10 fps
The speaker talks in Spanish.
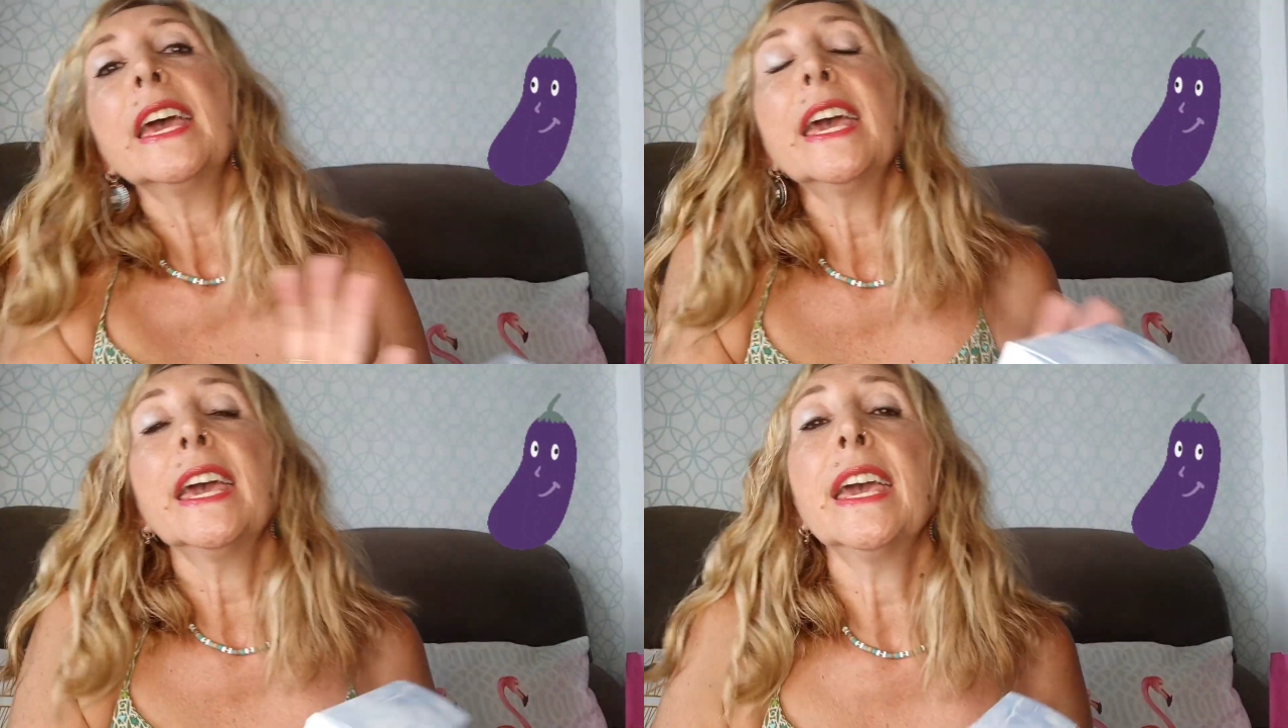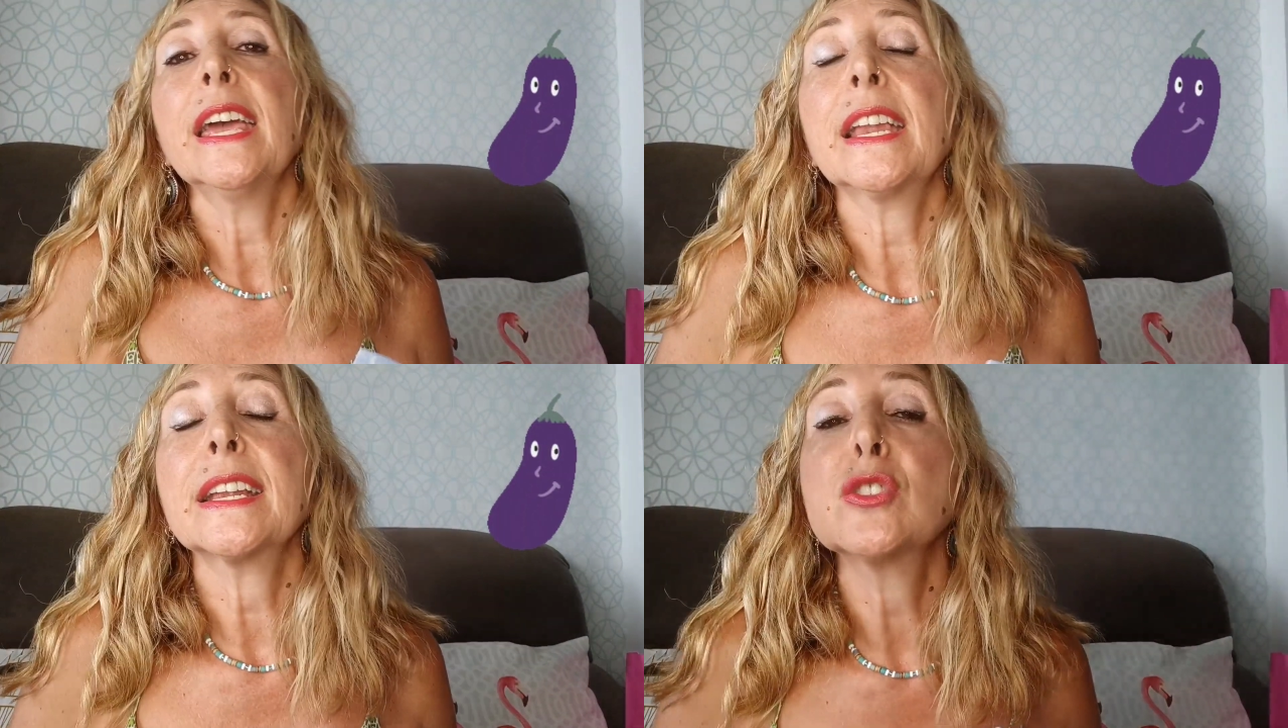
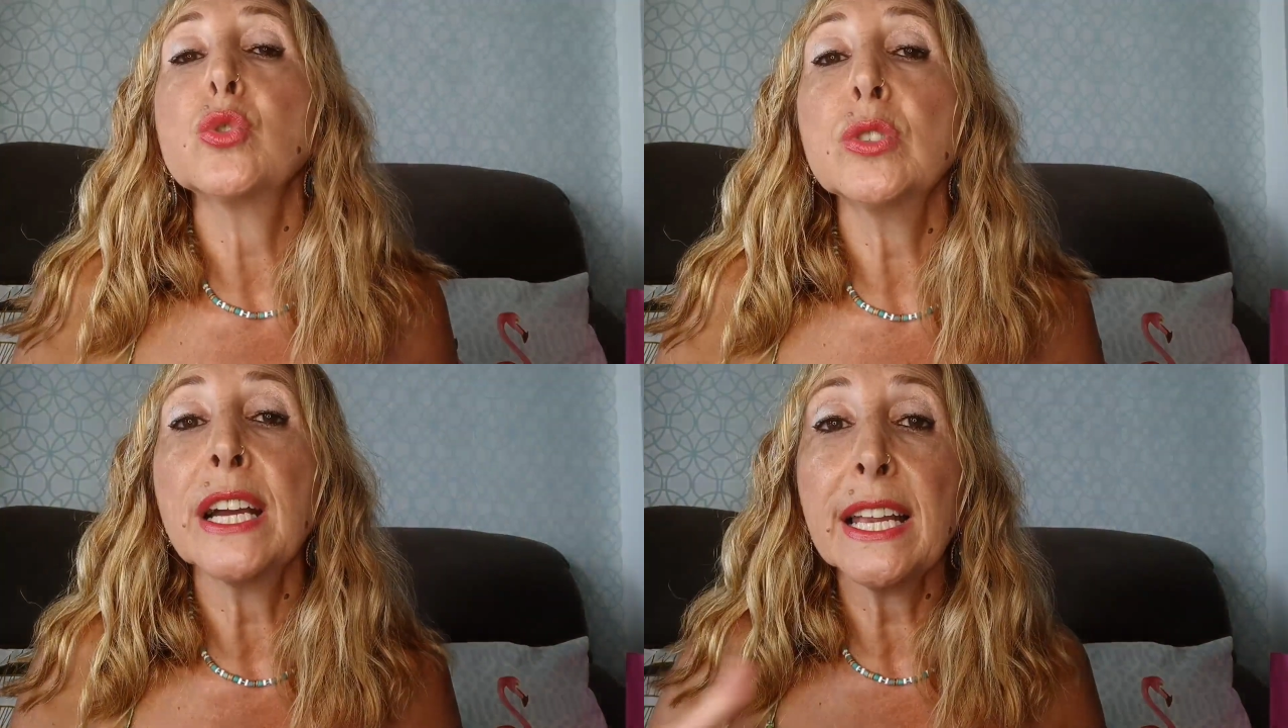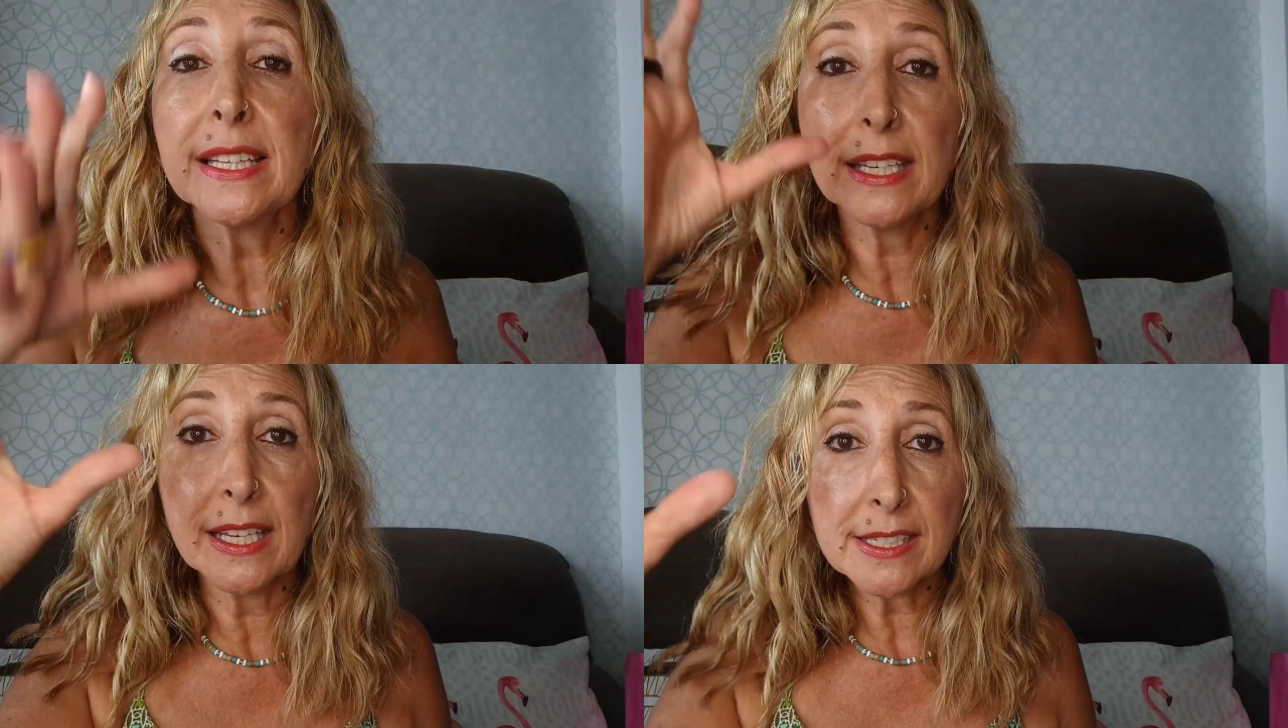Eh, resulta que la
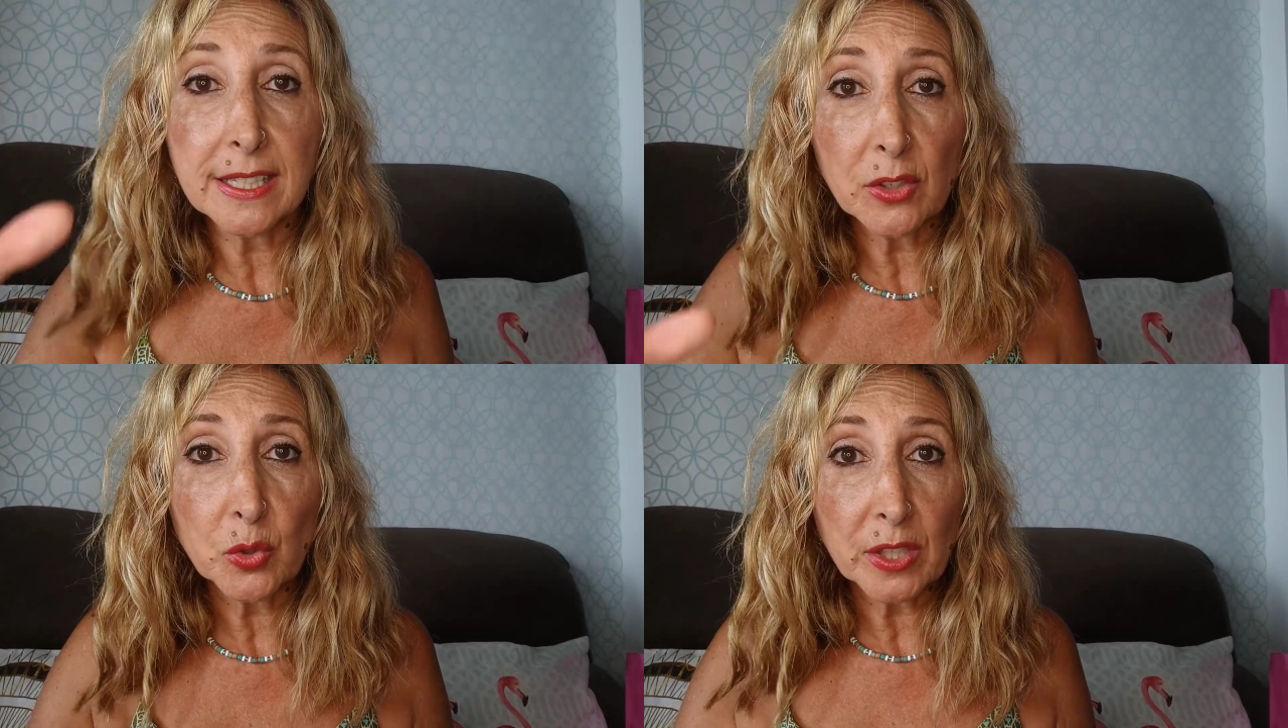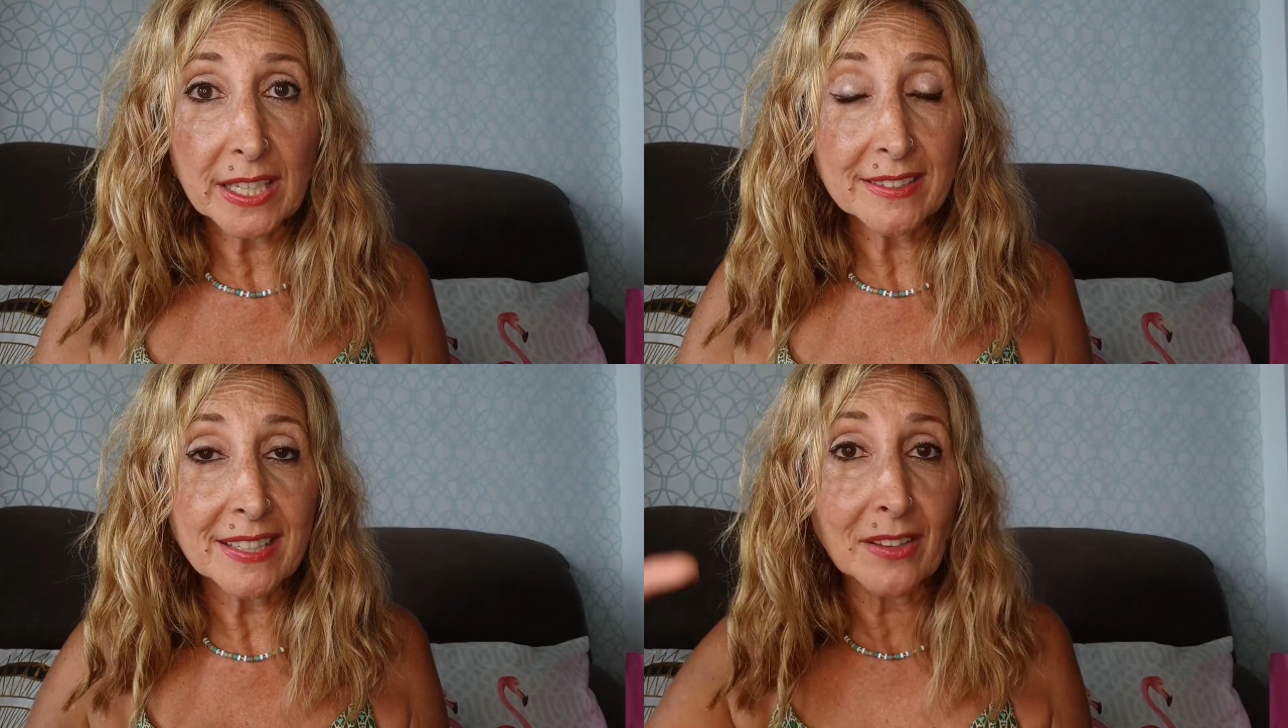tenía así en un
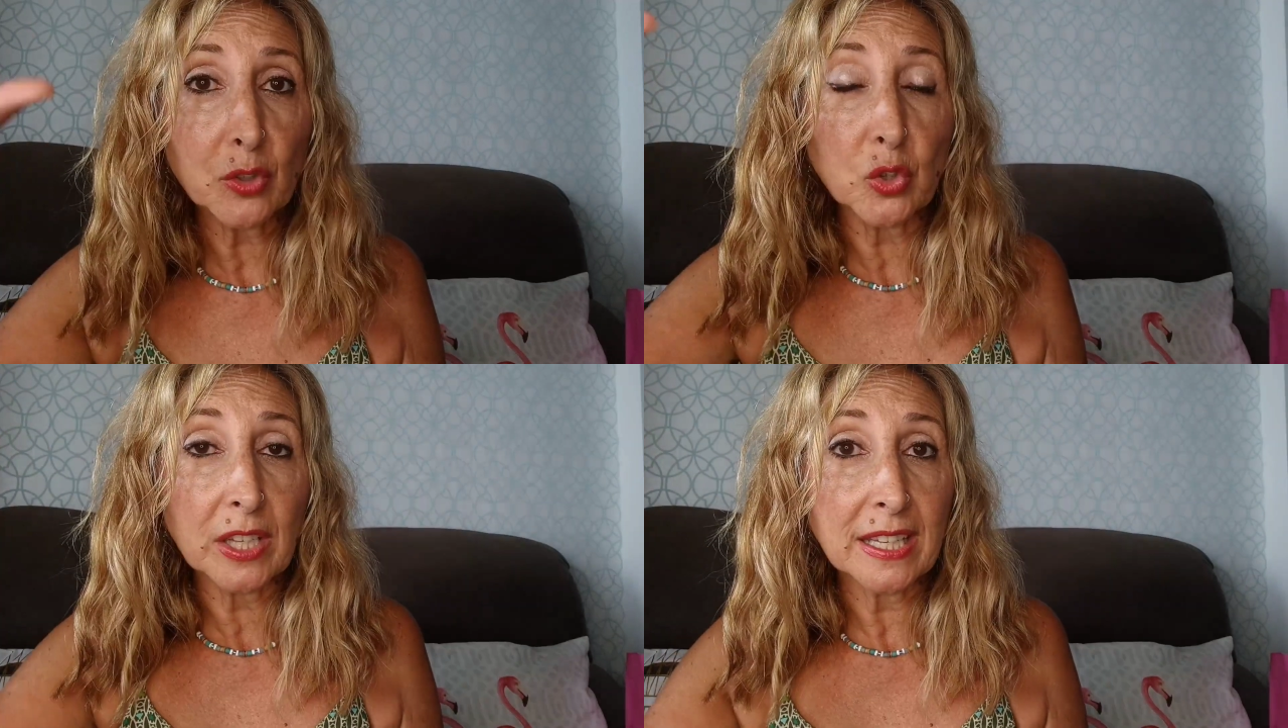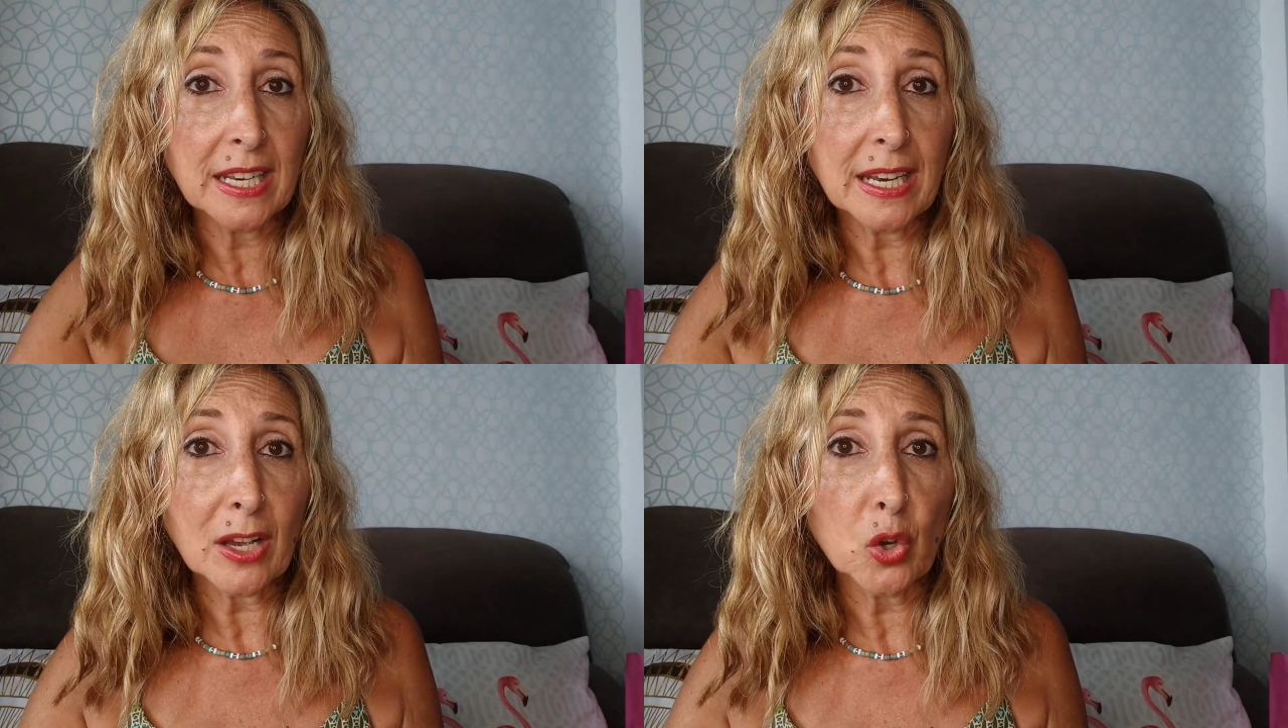stand donde
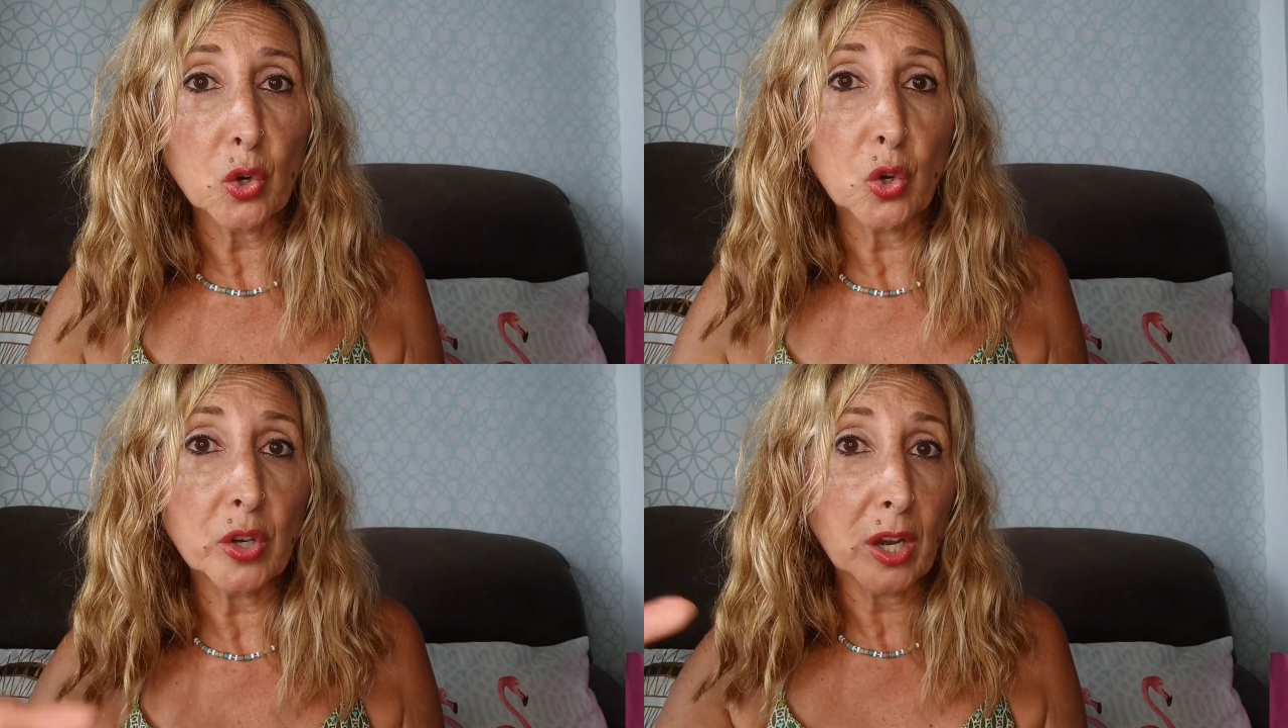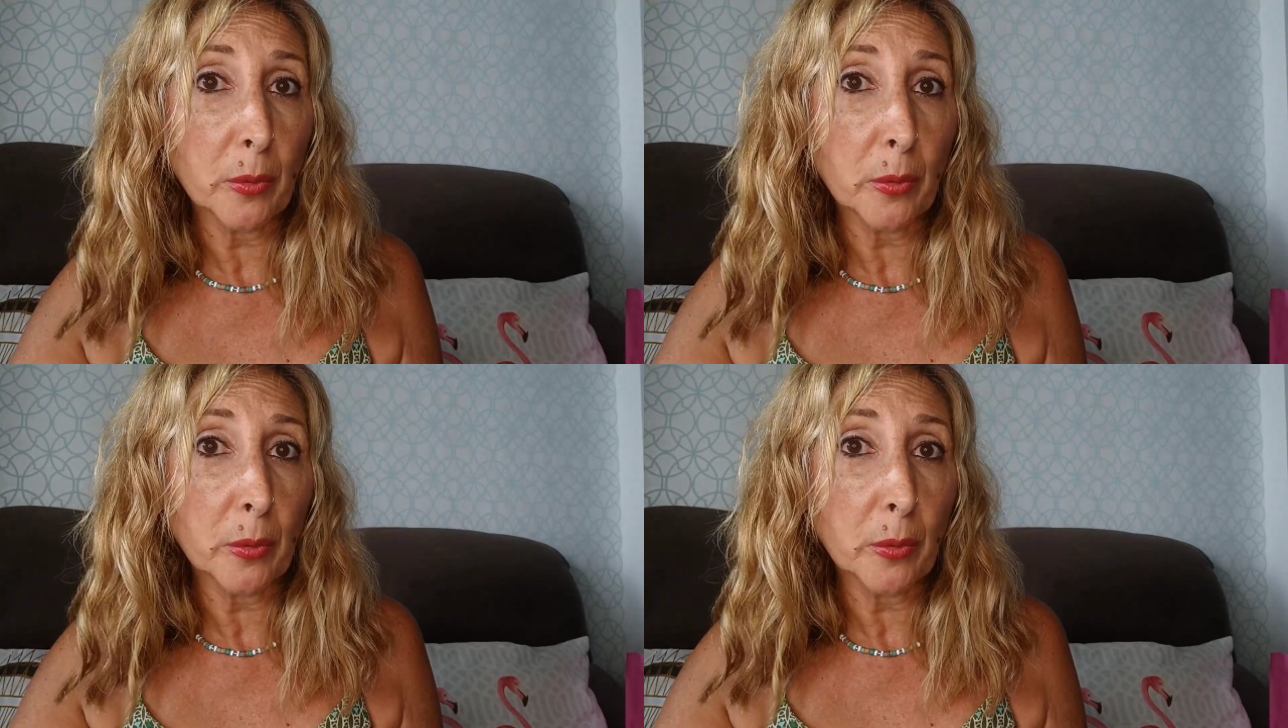tienen las colonias,